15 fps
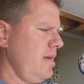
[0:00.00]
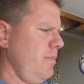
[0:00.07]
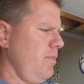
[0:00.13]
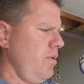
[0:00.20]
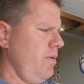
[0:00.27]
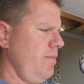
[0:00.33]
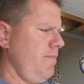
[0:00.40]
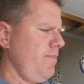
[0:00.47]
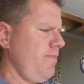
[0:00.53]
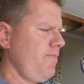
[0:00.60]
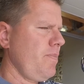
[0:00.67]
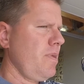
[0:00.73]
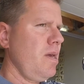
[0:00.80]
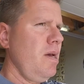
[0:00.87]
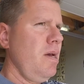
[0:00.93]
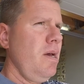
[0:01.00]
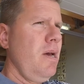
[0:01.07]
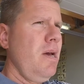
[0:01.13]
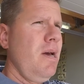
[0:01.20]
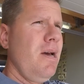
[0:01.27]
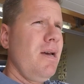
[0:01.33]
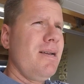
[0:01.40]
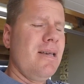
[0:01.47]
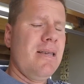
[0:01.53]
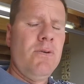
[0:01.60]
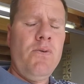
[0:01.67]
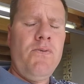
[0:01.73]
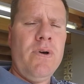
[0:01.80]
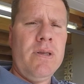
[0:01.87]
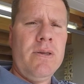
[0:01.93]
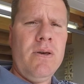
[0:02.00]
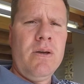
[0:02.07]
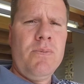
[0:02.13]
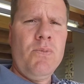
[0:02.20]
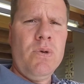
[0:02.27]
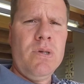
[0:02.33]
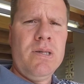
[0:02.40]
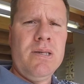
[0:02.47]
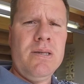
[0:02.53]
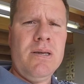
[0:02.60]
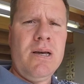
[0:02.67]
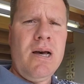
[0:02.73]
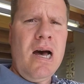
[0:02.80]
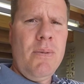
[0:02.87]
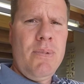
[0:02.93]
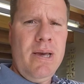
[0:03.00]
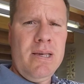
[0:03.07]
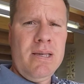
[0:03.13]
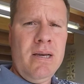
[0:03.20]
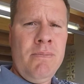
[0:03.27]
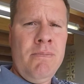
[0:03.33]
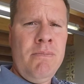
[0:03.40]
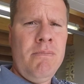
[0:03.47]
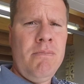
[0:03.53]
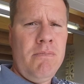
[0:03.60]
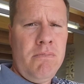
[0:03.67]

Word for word: Camper. Das Zugfahrzeug muss ABS haben,